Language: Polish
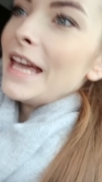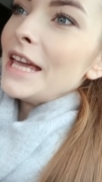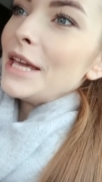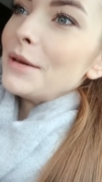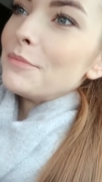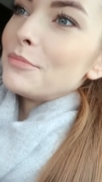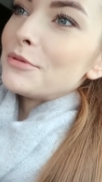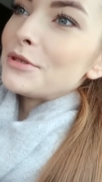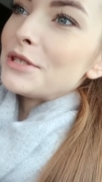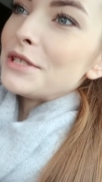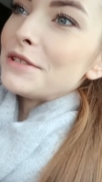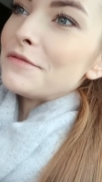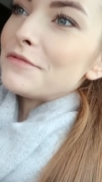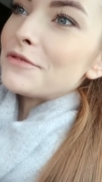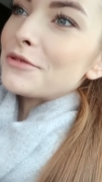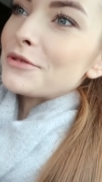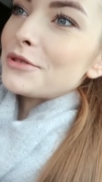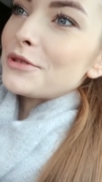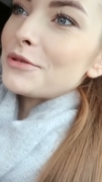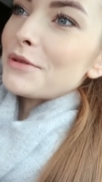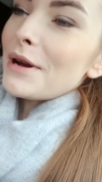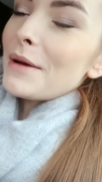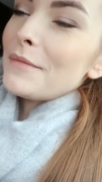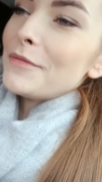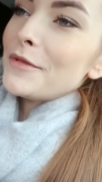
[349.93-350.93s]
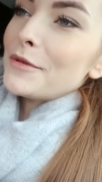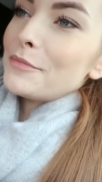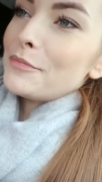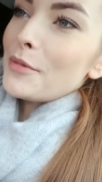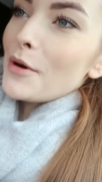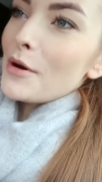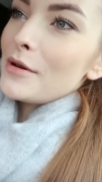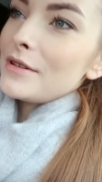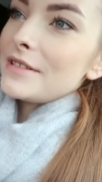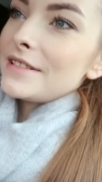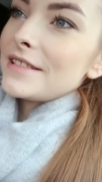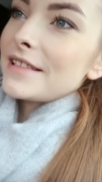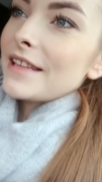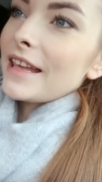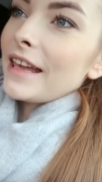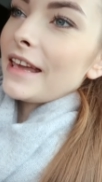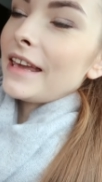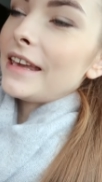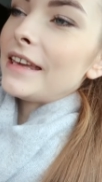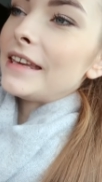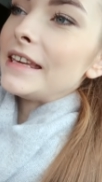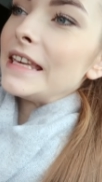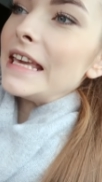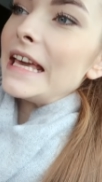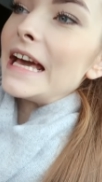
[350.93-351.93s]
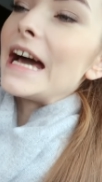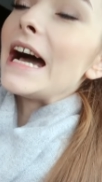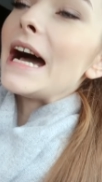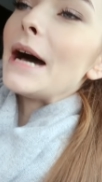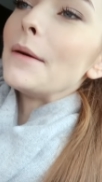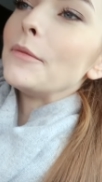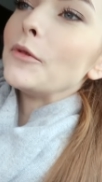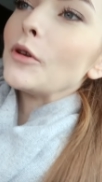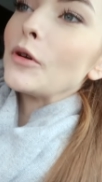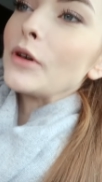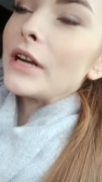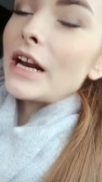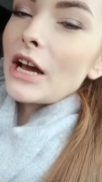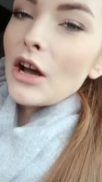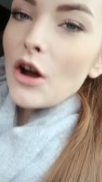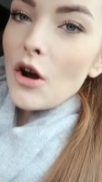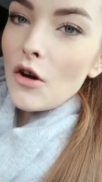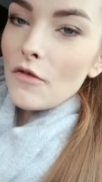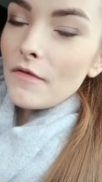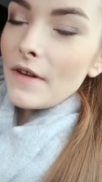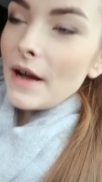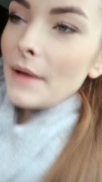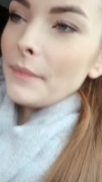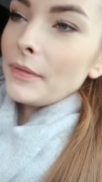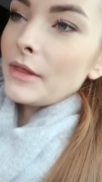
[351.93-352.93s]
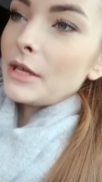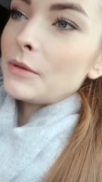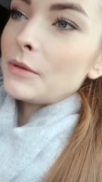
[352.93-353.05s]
I później wróciłam do Polski i jechałam do Krakowa.